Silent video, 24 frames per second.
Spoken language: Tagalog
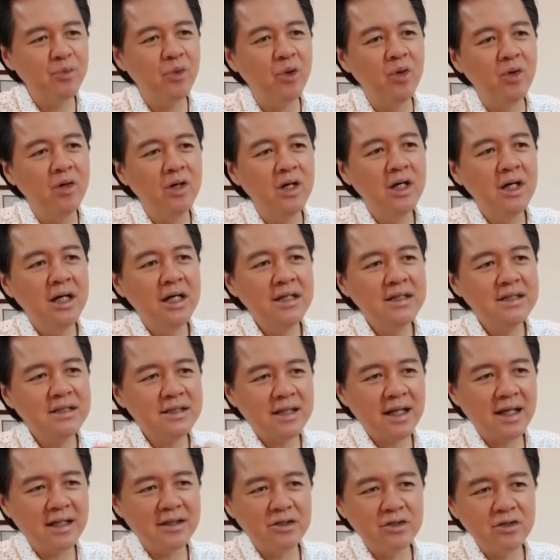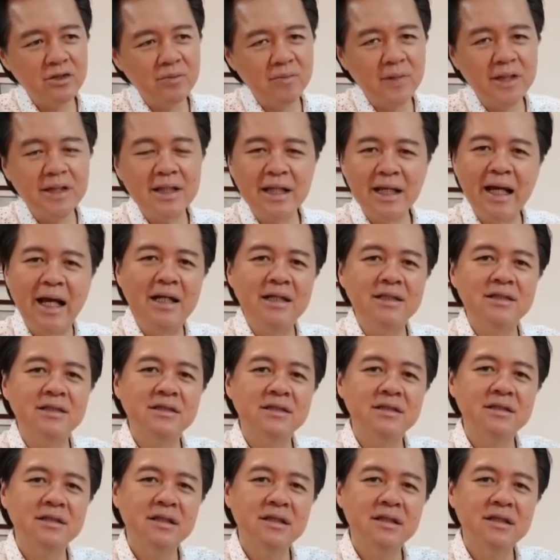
mo, stretch yung matigas,